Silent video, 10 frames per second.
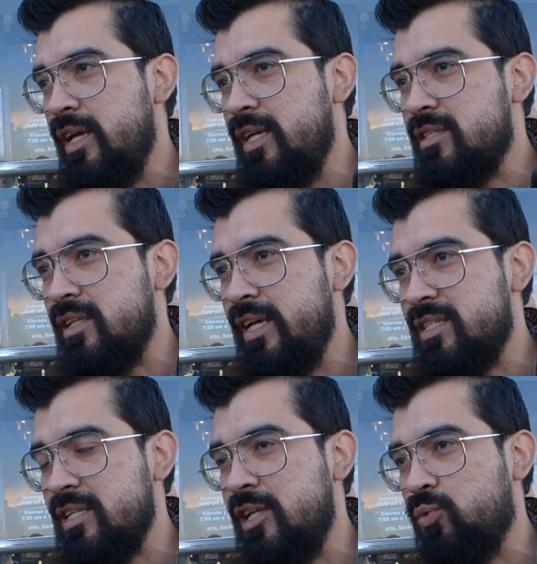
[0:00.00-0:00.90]

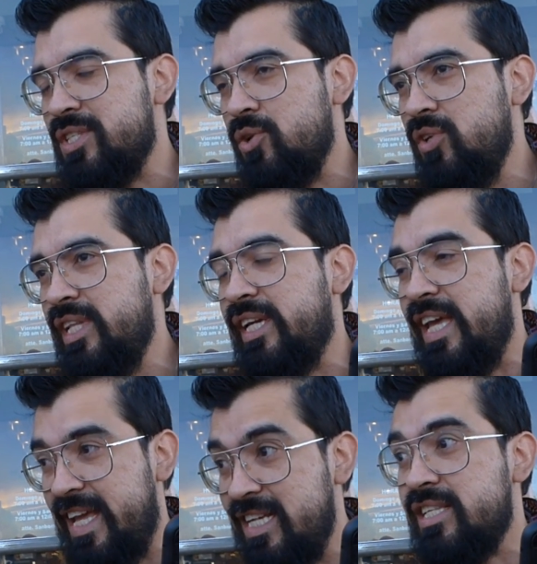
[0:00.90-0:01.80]
esa situación de
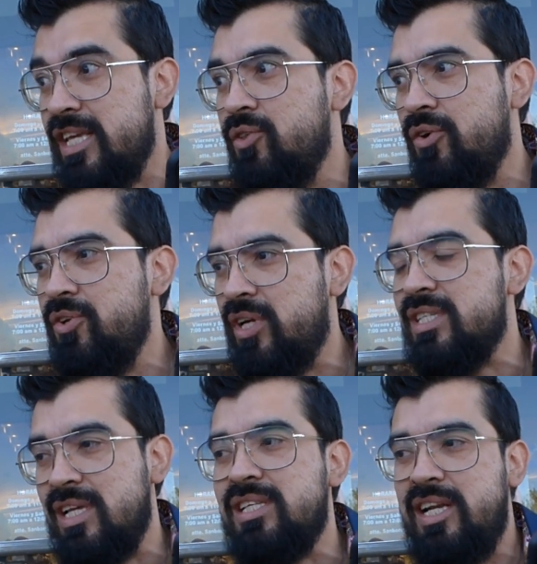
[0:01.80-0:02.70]
que eres idóneo y que
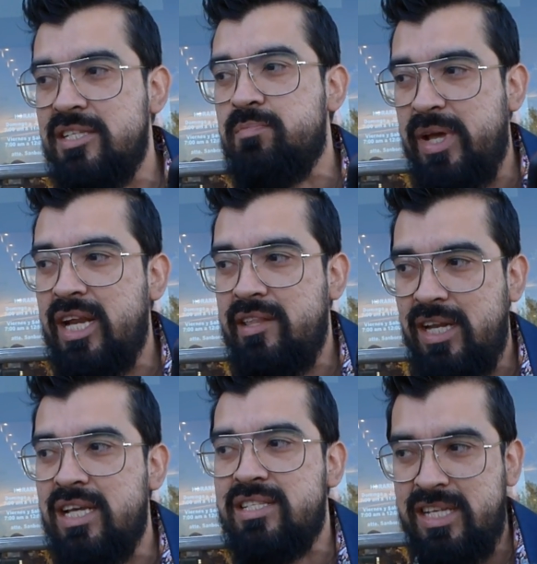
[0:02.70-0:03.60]
estás a la espera
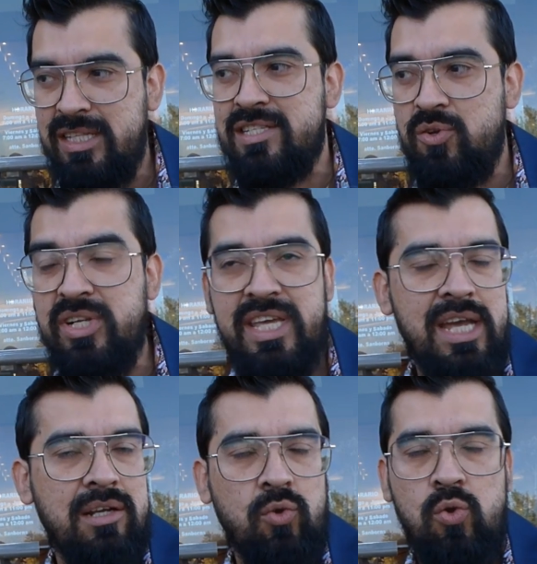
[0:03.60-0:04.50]
de la asignación, que
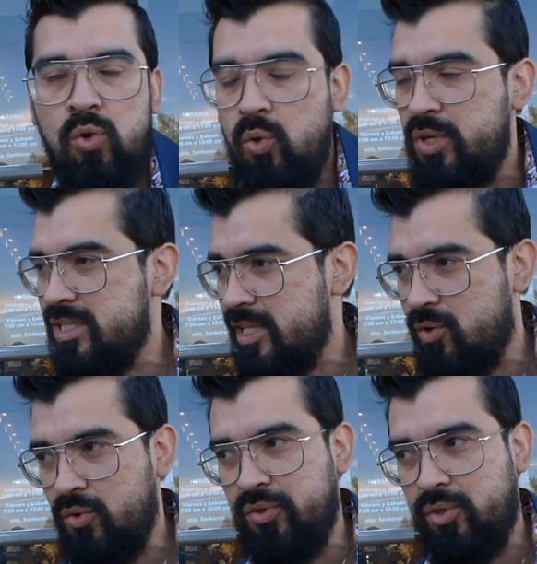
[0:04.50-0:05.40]
ya concluiste
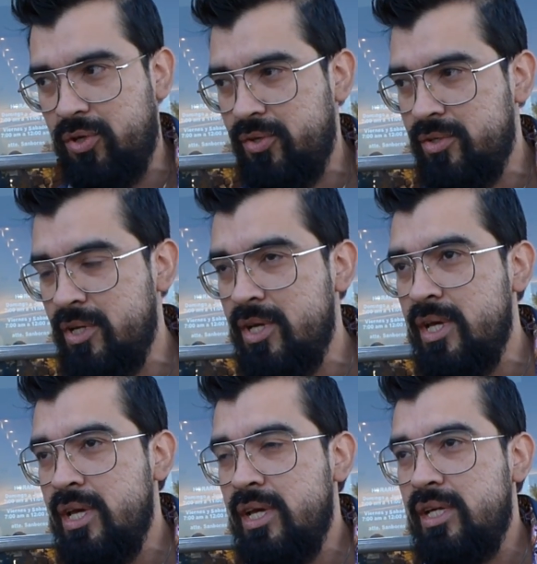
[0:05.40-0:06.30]
con todo.
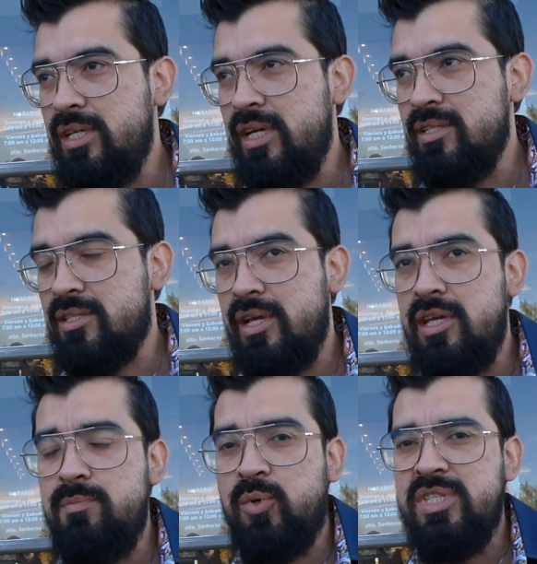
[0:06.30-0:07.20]
Y,
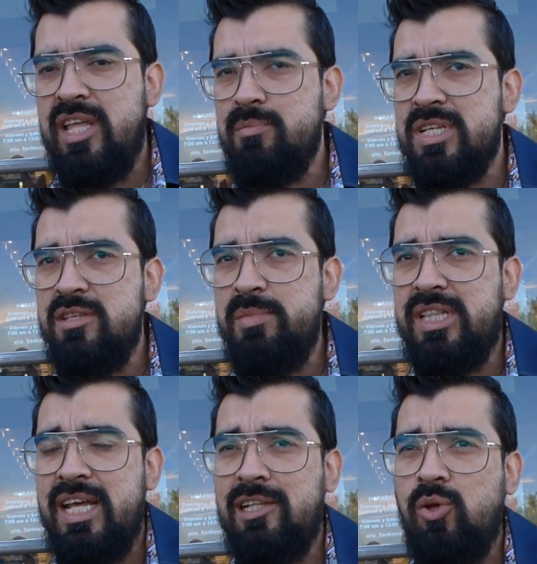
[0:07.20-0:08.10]
este, y pues nada más
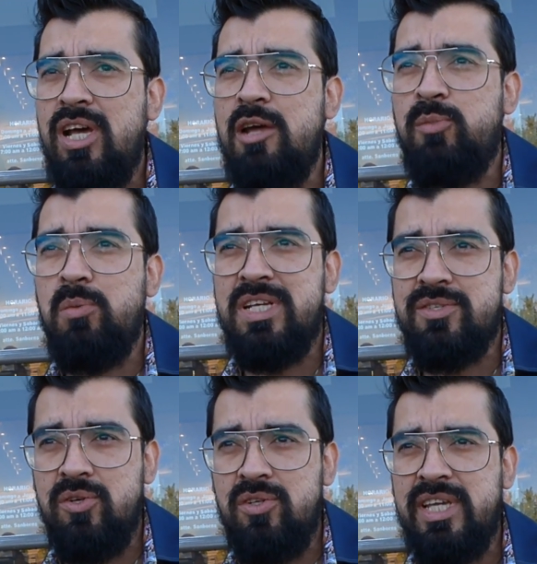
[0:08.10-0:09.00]
invitar a toda la
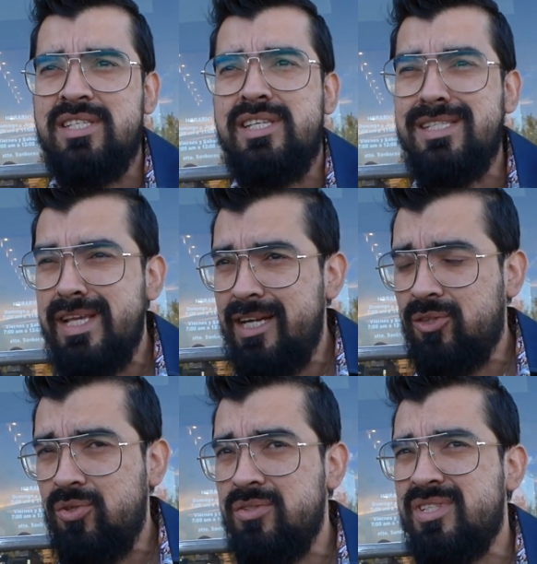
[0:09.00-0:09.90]
población, que sí es
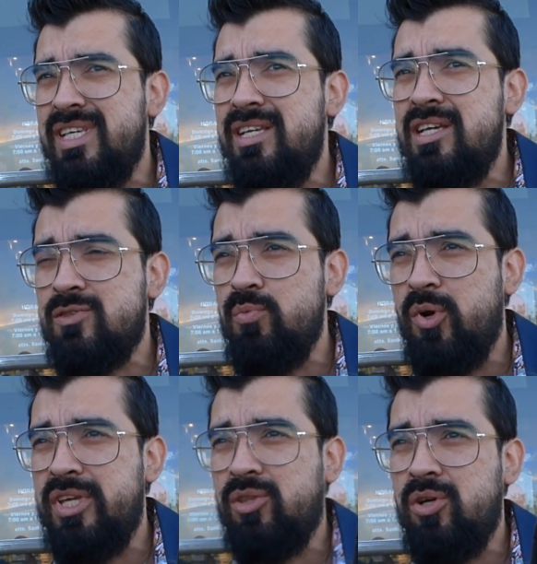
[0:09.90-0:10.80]
cierto, sí es un
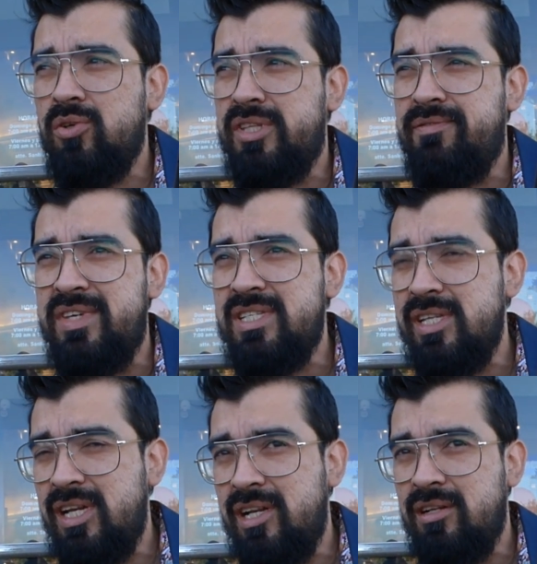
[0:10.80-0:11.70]
poquito
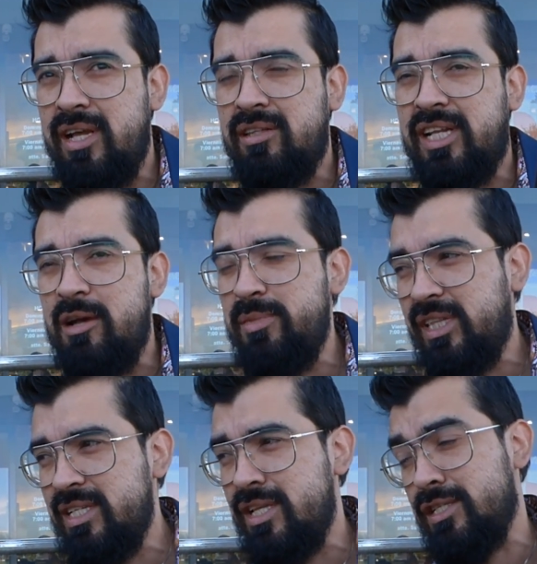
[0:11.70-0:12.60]
difícil el
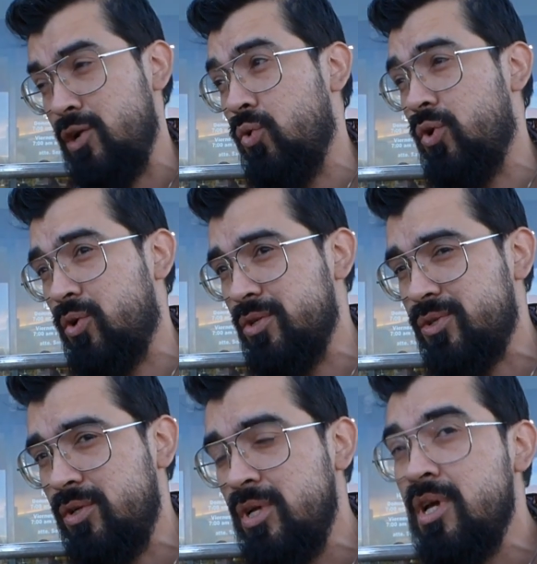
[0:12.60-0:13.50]
trámite, sí es engorroso,